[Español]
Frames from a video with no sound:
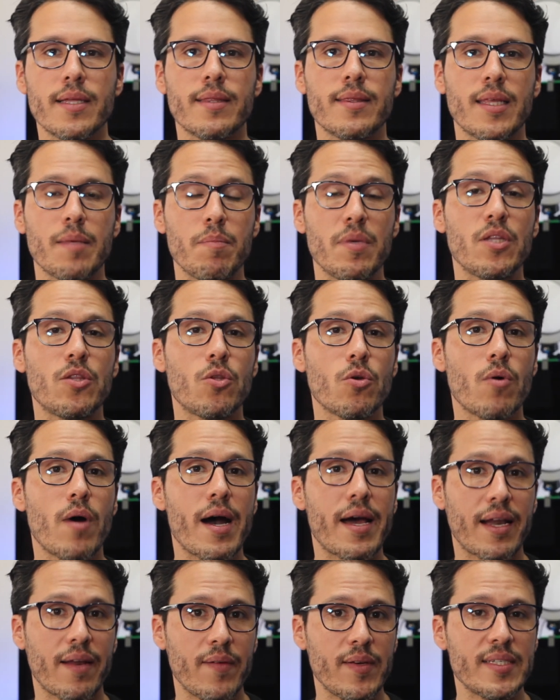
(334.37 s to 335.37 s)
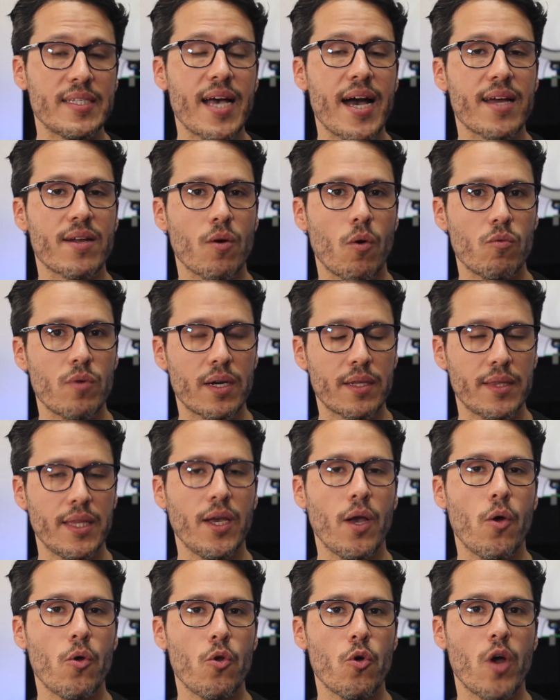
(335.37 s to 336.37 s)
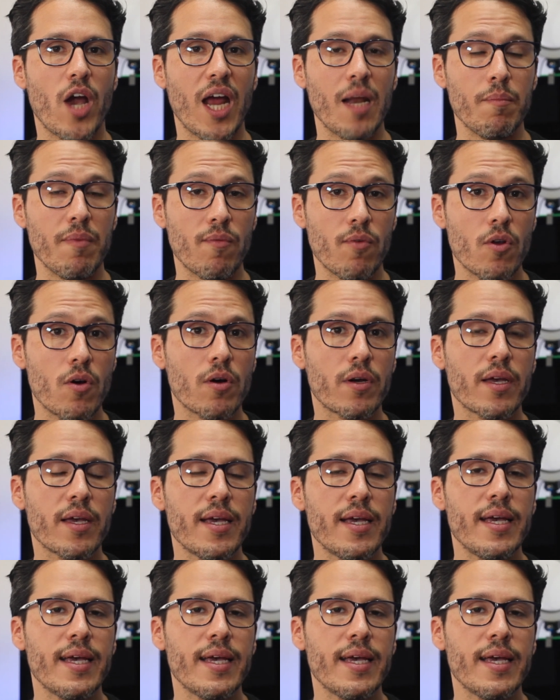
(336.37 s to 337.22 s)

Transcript: te invito a revisar un artículo en mi blog